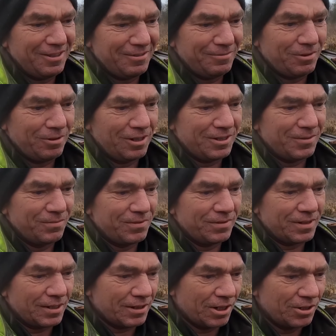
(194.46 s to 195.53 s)
No jestem w
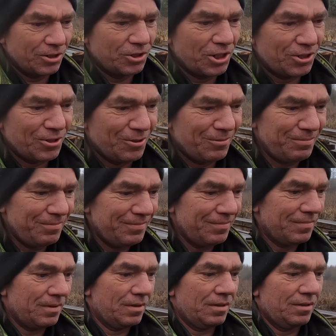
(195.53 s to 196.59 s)
zasadzie cieślą. Y,
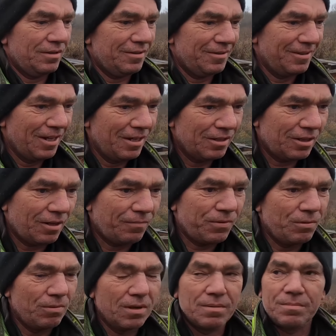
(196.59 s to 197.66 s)

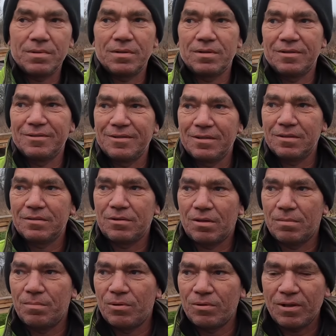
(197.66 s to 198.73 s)
trafiłem y, do
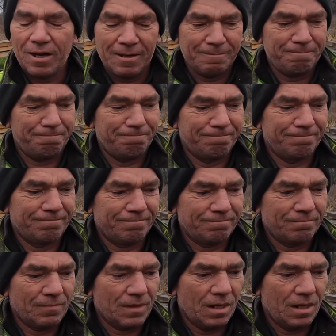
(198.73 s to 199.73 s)
Elbląga. Mm,